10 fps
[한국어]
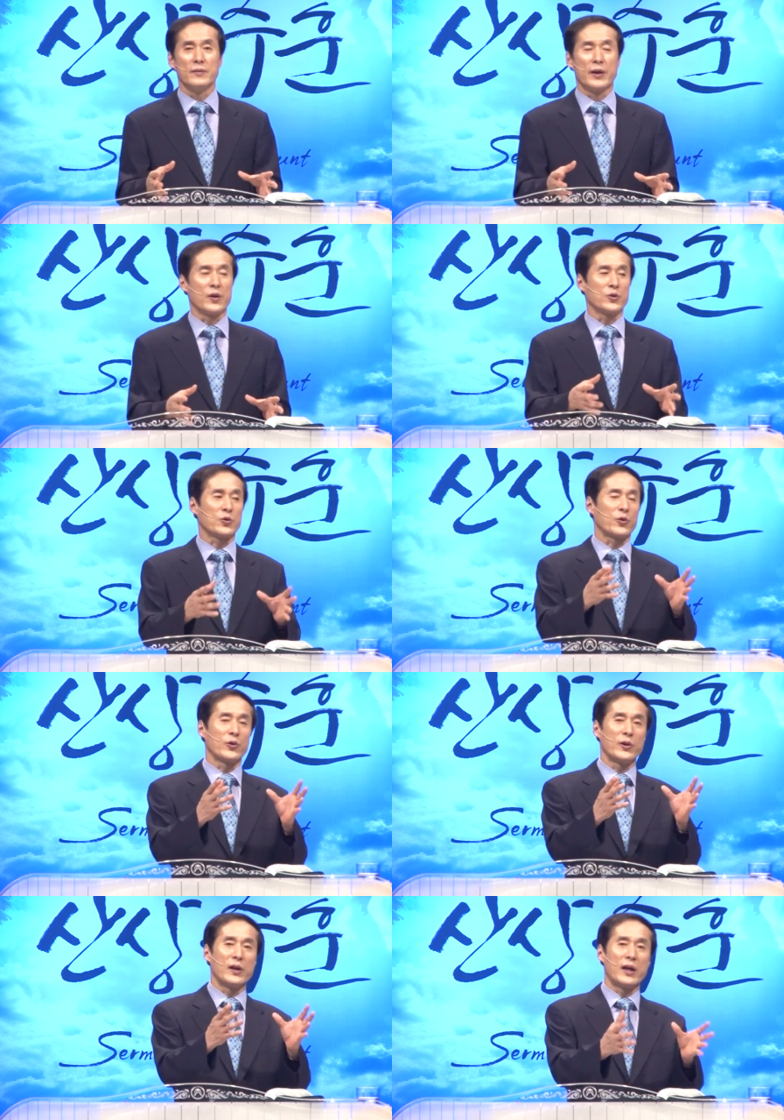바로
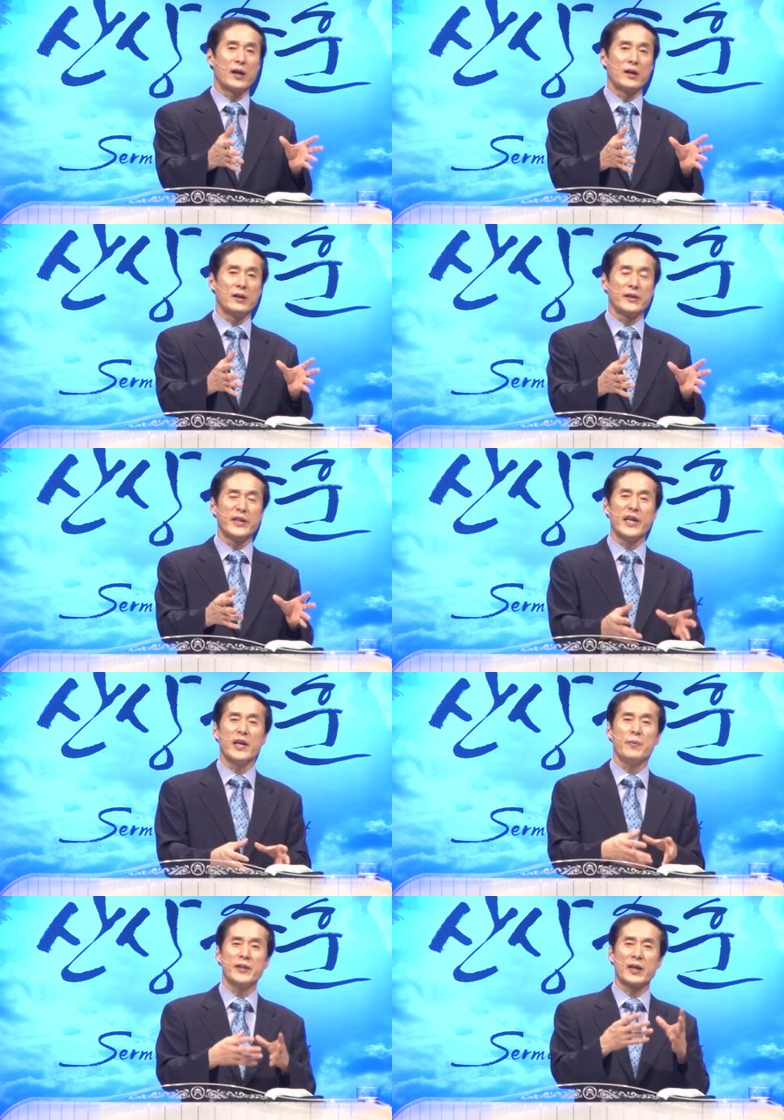토요일 날
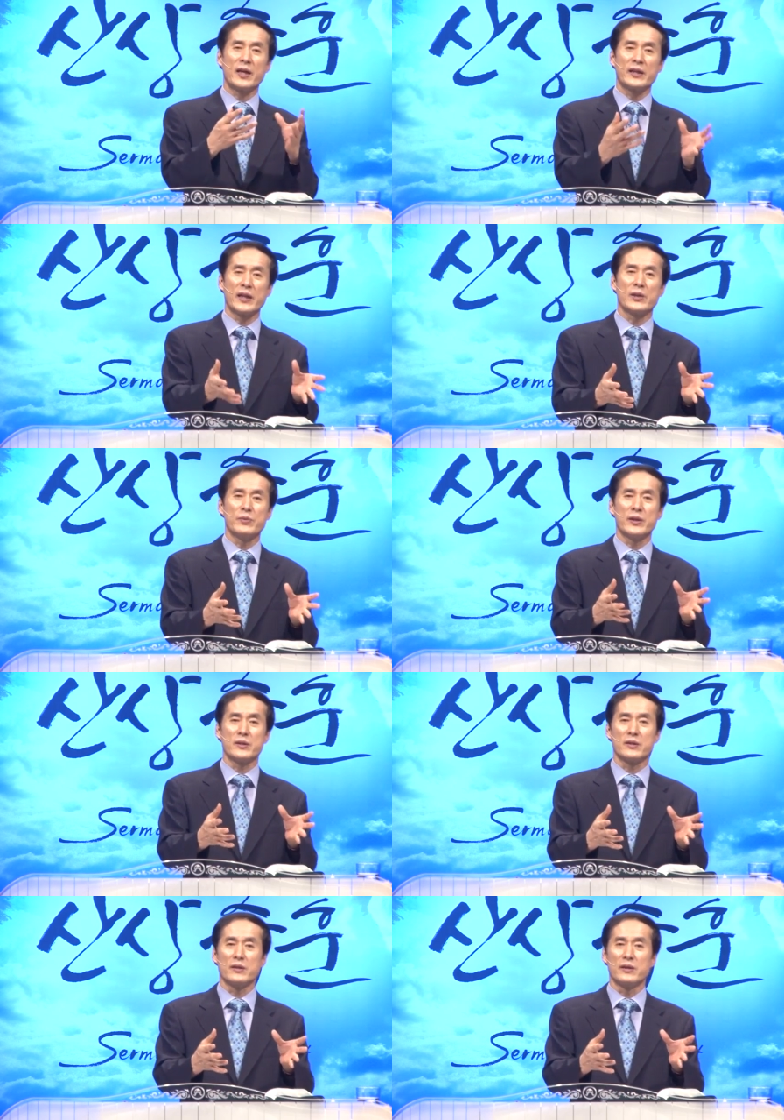예배자가 되기
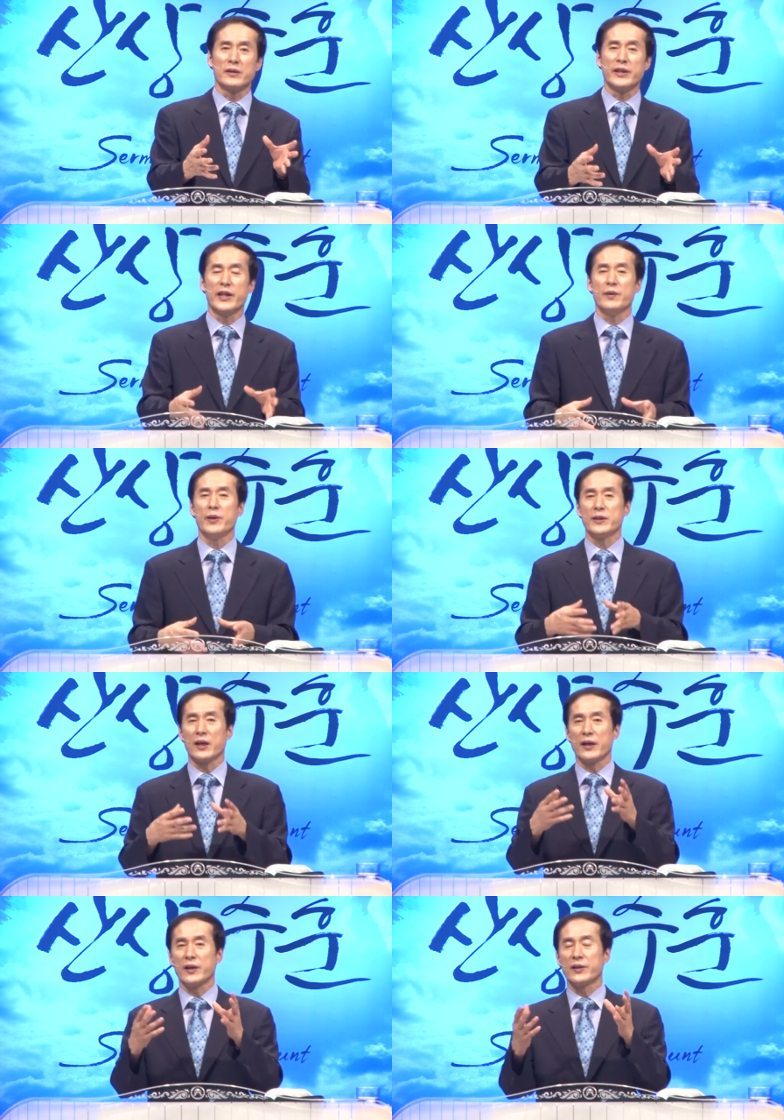위해서
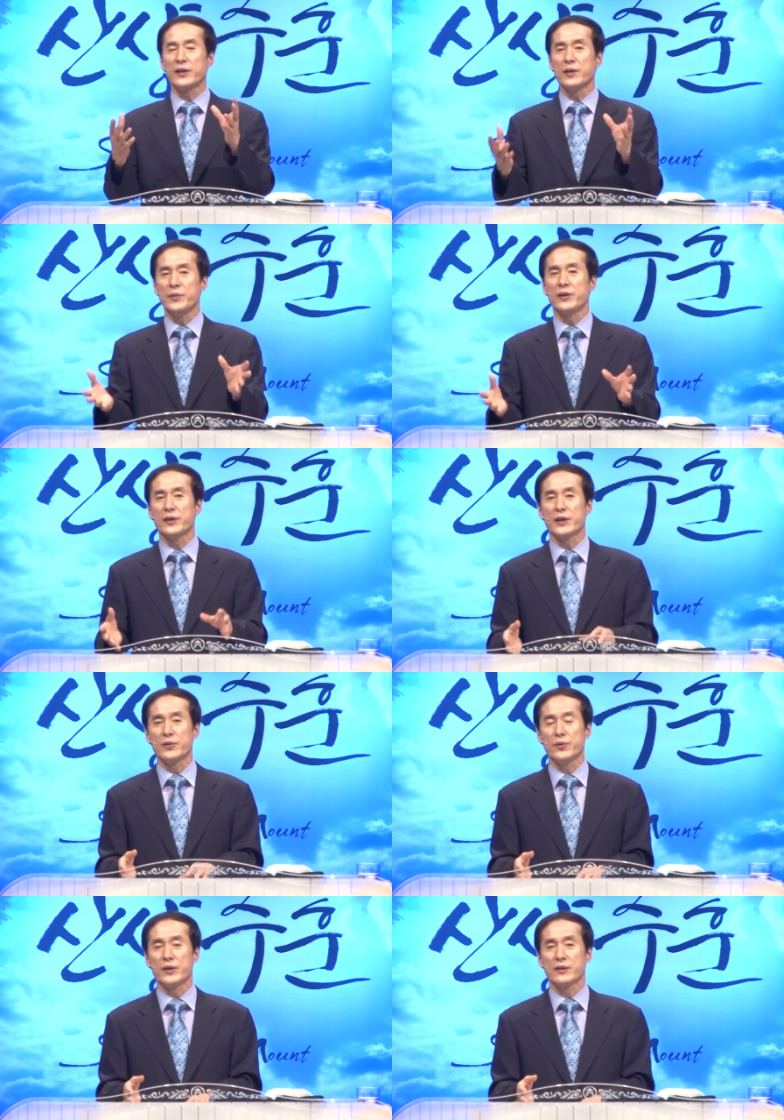예배자의 흠이
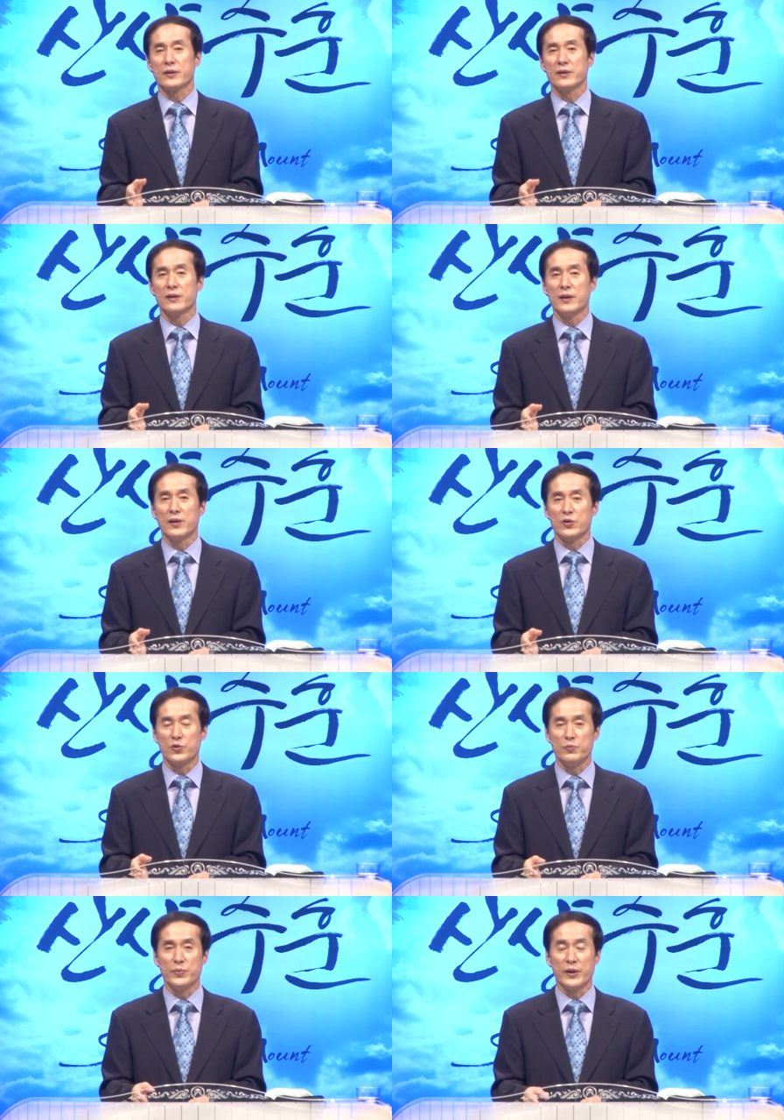없기 위해서
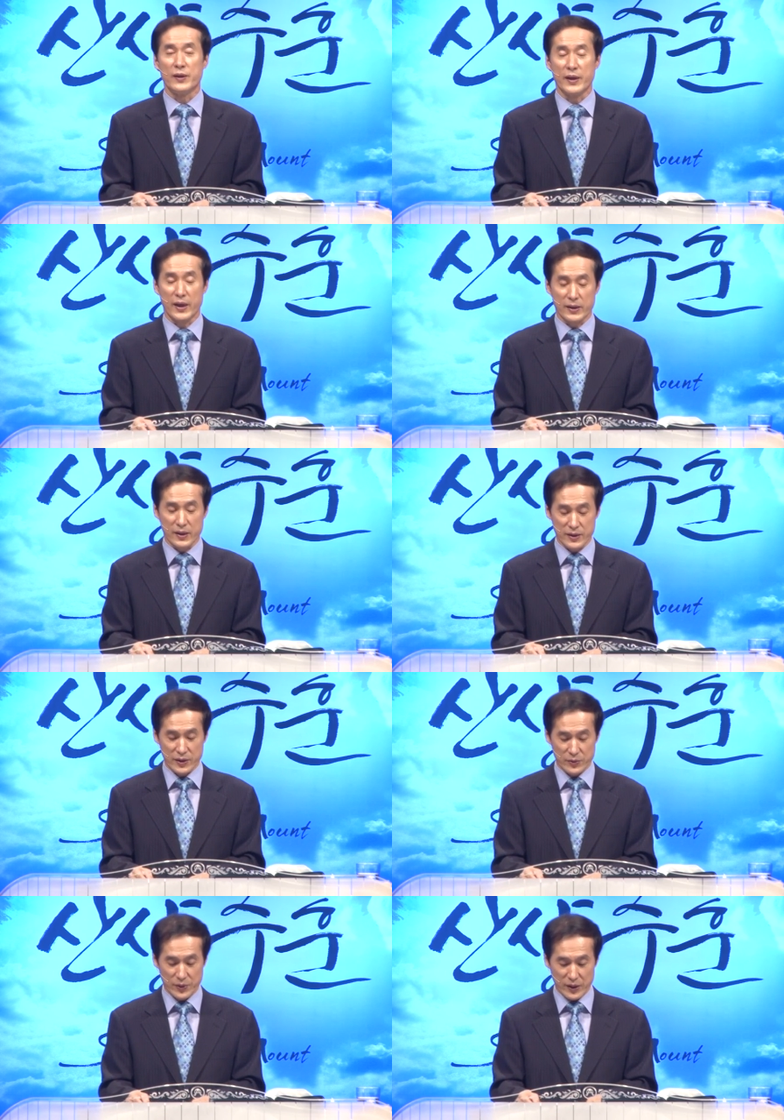준비를 해야 되는
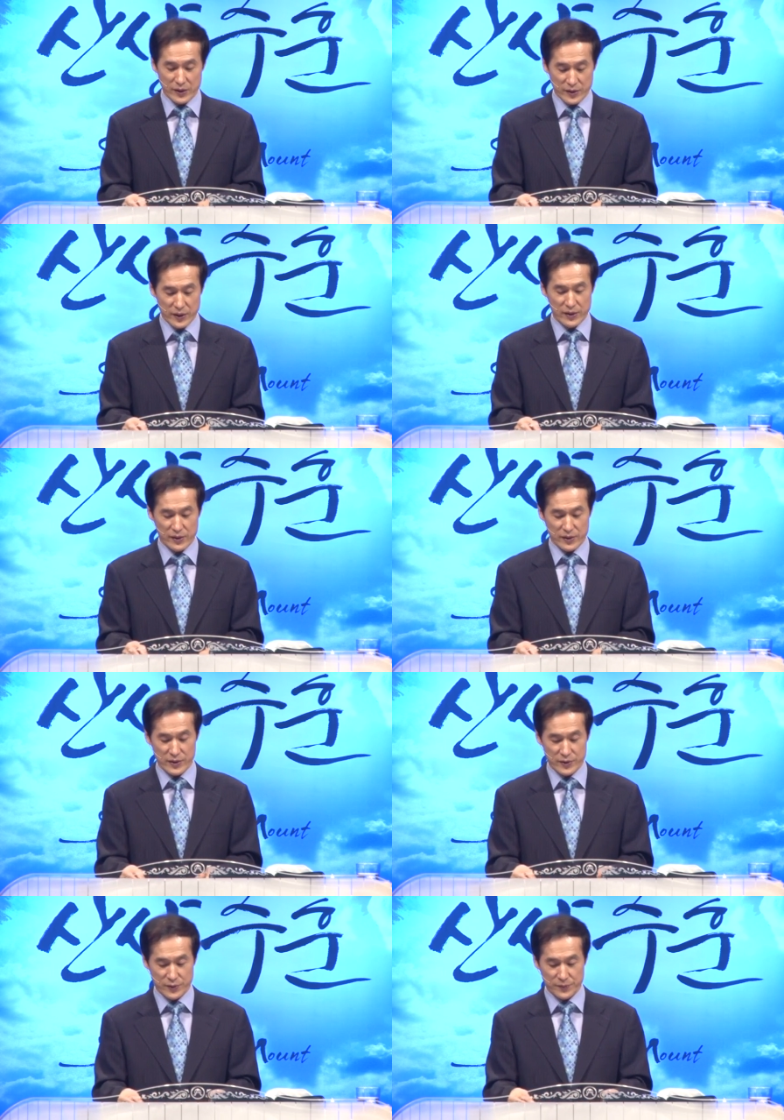이유가 여기 있는
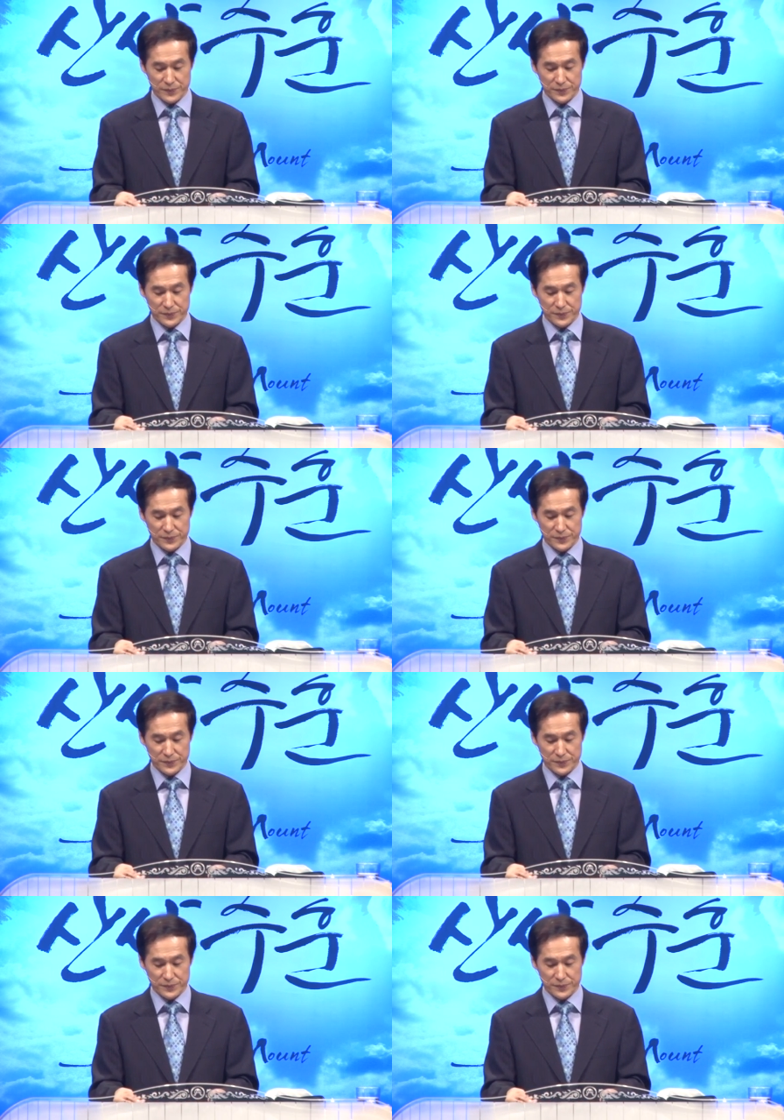것이죠.